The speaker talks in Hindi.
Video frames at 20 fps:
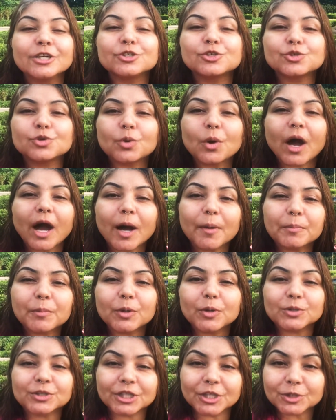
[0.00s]
जो
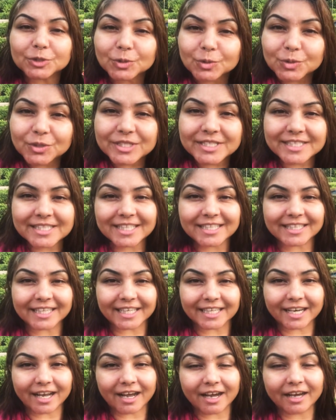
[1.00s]
आपको तंदुरुस्ती दे
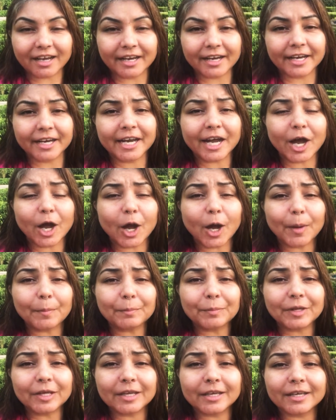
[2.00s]
रहा है
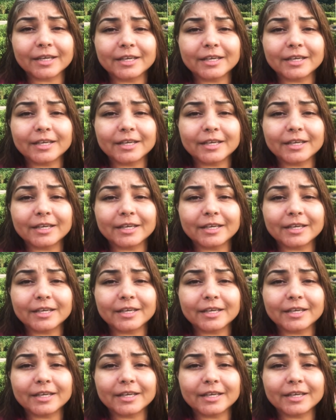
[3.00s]
आपके